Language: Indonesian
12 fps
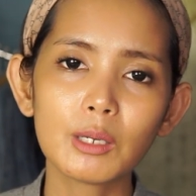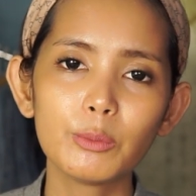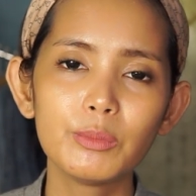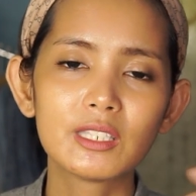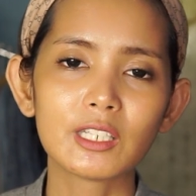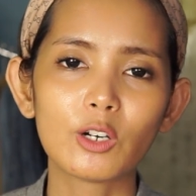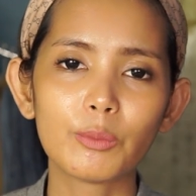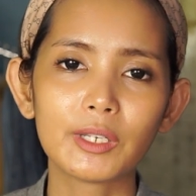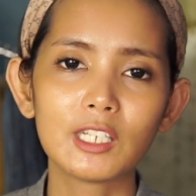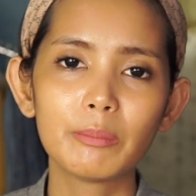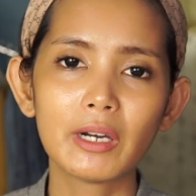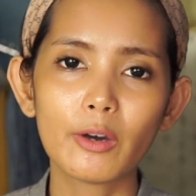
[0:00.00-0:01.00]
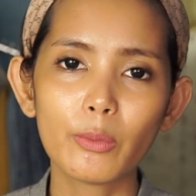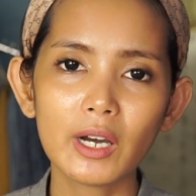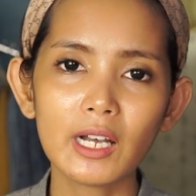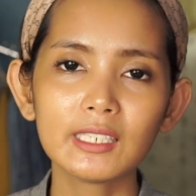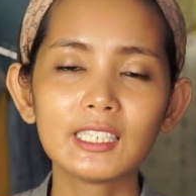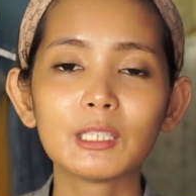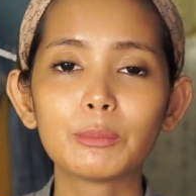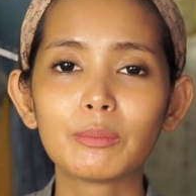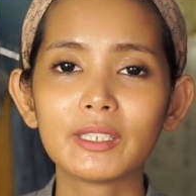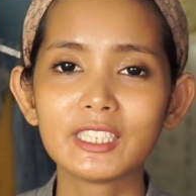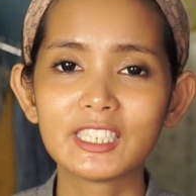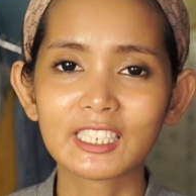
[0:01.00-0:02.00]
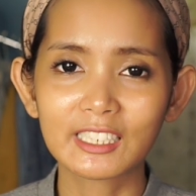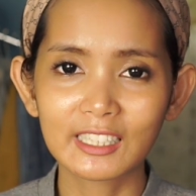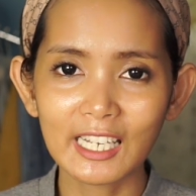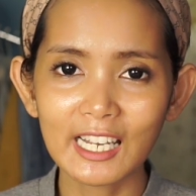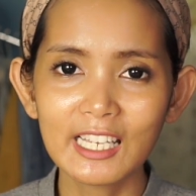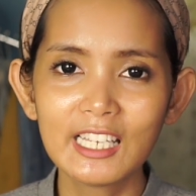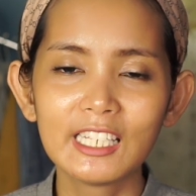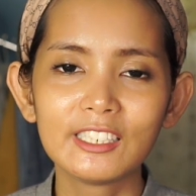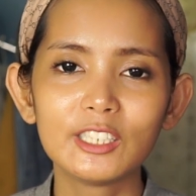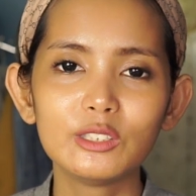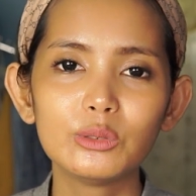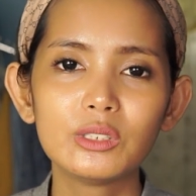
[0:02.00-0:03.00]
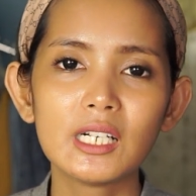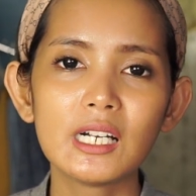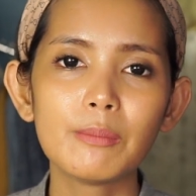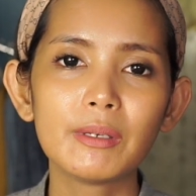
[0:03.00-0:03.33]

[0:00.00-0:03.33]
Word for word: Kamu bisa komen di bawah, kita berbagi cerita dan juga